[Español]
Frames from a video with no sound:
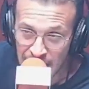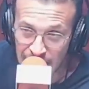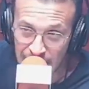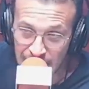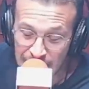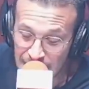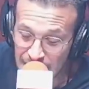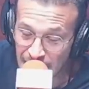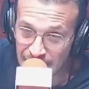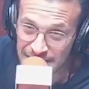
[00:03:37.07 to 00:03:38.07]

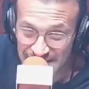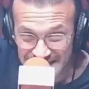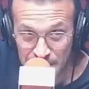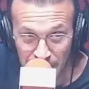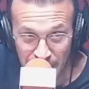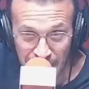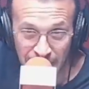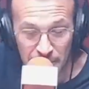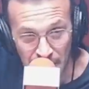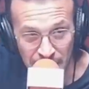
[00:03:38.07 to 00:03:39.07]
y
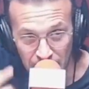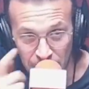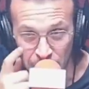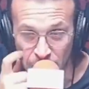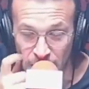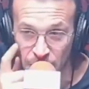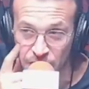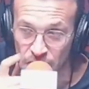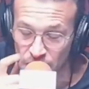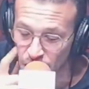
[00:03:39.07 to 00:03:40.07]
encima, además de habernos quedado
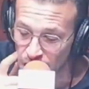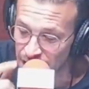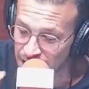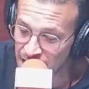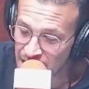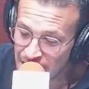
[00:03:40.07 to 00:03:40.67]
sin dólares,